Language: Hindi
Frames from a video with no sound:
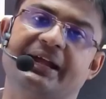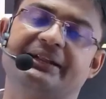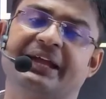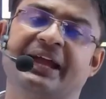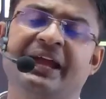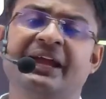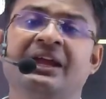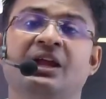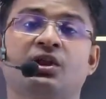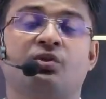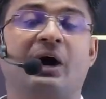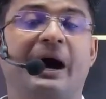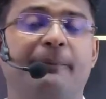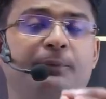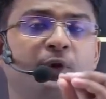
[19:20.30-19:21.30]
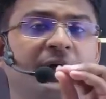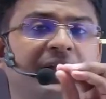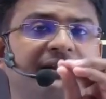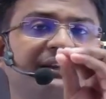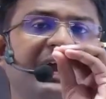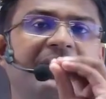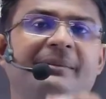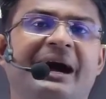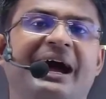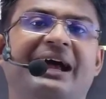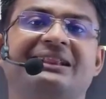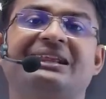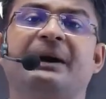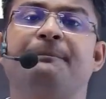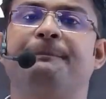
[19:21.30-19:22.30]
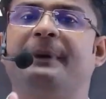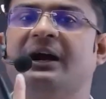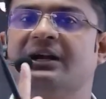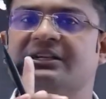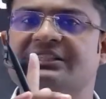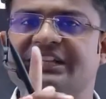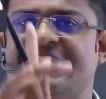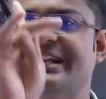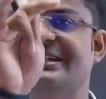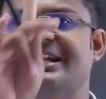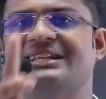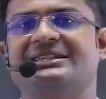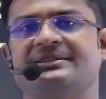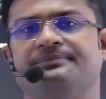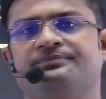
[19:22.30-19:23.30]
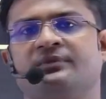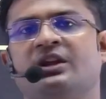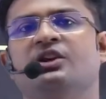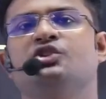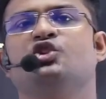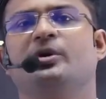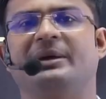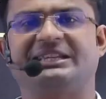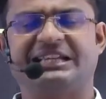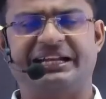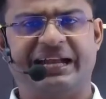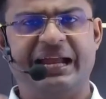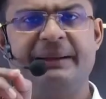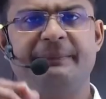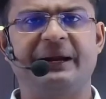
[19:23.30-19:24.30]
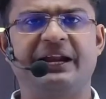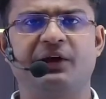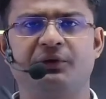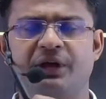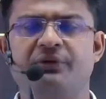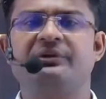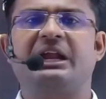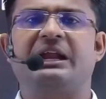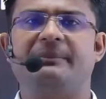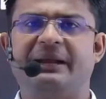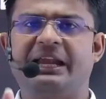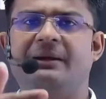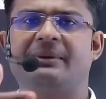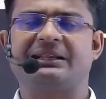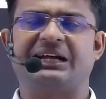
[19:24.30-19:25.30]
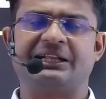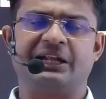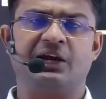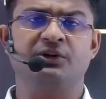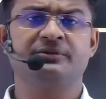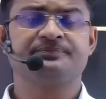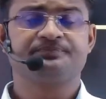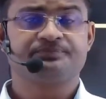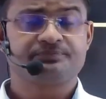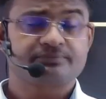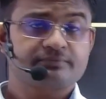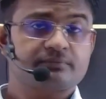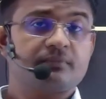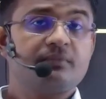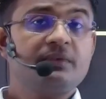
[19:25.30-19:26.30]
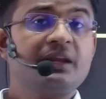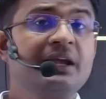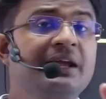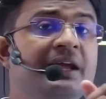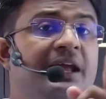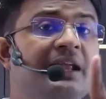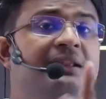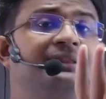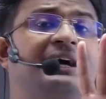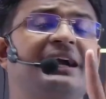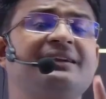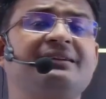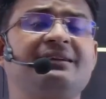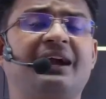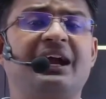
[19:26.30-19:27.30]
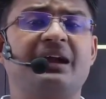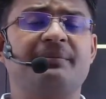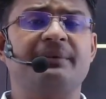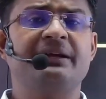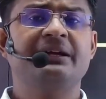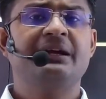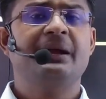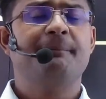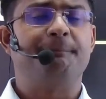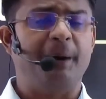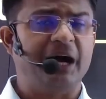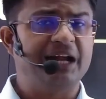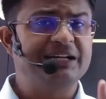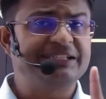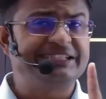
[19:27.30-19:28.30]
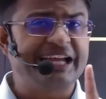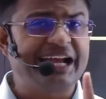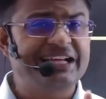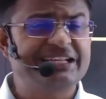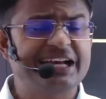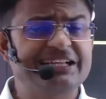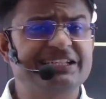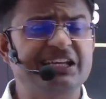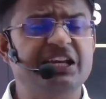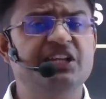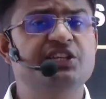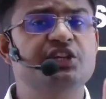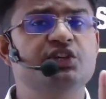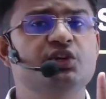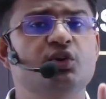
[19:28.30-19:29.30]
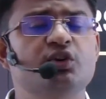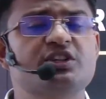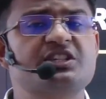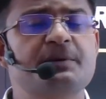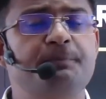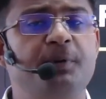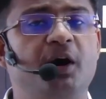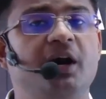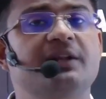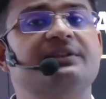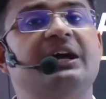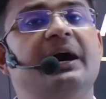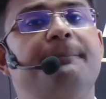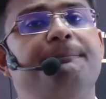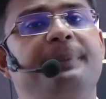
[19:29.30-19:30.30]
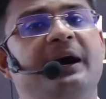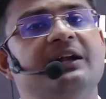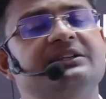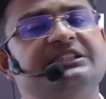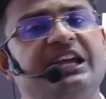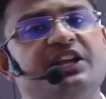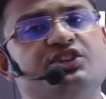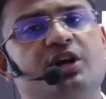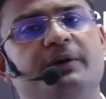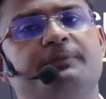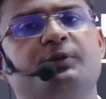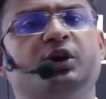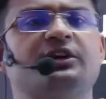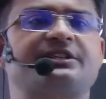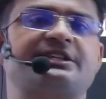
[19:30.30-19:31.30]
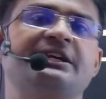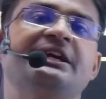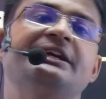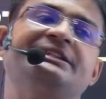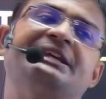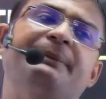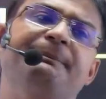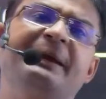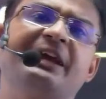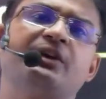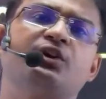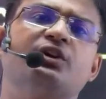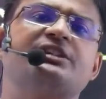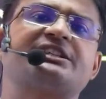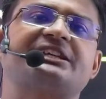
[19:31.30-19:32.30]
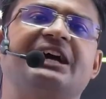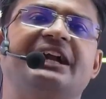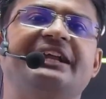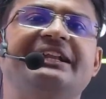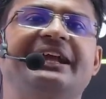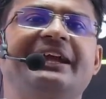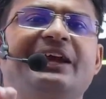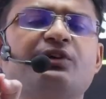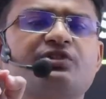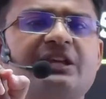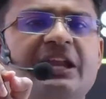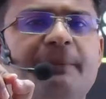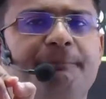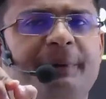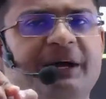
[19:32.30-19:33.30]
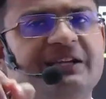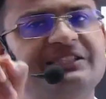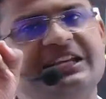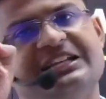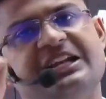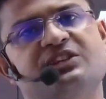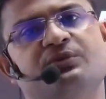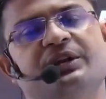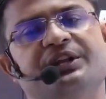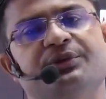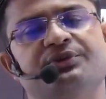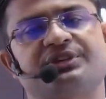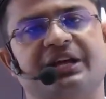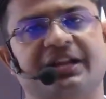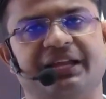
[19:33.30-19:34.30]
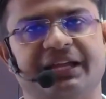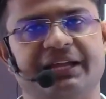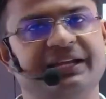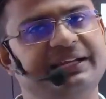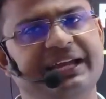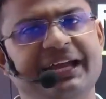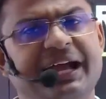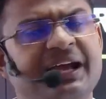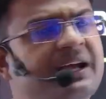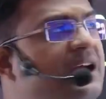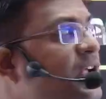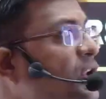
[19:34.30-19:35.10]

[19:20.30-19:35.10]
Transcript: थे तो आपको एक टर्म आया था परचेजेज जो बच्चे नहीं पढ़े होंगे उनके लिए मीनिंग बता दे रहा हूं द टर्म परचेजेज इज यूज फॉर द परचेज ऑफ गुड्स जब भी गुड्स खरीदेंगे उसके लिए परचेजेज वर्ड यूज करेंगे ठीक है तो